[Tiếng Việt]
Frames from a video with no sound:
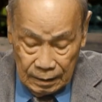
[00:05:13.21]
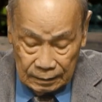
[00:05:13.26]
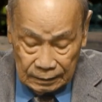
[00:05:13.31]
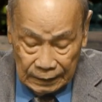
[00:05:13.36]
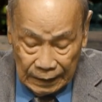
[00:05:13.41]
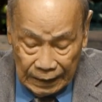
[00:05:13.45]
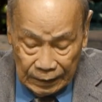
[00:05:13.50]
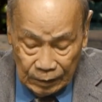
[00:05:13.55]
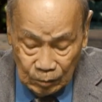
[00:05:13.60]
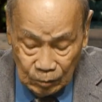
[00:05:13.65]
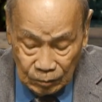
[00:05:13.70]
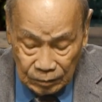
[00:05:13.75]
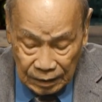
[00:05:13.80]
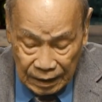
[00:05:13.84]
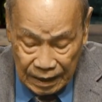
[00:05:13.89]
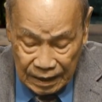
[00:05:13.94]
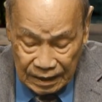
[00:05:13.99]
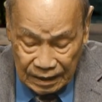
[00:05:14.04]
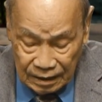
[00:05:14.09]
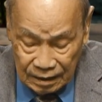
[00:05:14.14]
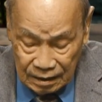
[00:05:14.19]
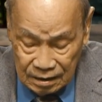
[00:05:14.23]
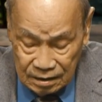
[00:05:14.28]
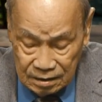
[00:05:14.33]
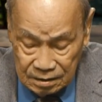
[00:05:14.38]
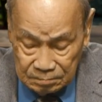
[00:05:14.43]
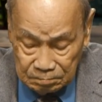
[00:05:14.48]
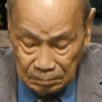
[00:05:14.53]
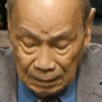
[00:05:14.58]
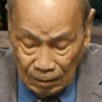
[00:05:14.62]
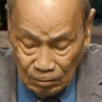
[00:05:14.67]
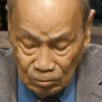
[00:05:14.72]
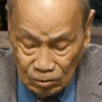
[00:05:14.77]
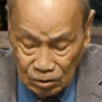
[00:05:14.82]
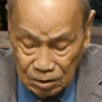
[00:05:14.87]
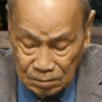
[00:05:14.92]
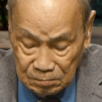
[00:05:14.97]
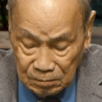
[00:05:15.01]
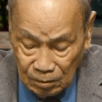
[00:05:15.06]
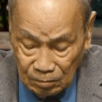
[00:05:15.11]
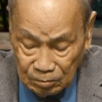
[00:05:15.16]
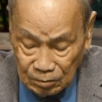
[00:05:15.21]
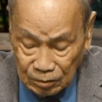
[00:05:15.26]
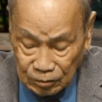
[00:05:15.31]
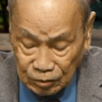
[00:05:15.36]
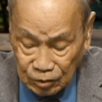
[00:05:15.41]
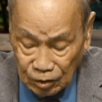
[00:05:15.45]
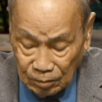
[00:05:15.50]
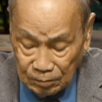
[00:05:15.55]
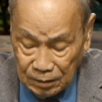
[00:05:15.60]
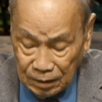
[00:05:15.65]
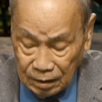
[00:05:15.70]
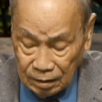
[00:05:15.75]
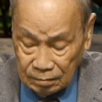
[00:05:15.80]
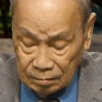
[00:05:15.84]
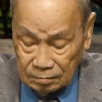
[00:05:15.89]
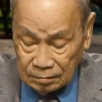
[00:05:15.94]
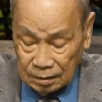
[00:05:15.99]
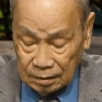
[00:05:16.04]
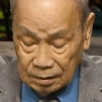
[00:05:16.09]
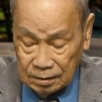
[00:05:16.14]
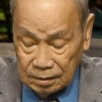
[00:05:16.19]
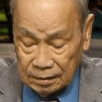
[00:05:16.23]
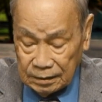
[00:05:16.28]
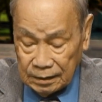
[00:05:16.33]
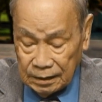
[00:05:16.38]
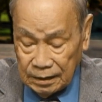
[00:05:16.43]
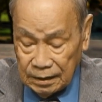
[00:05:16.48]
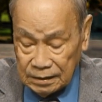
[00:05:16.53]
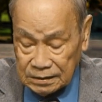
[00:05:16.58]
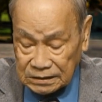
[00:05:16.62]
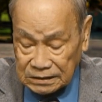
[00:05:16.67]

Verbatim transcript: Tại Ukraine, báo Le Monde cho biết từ khi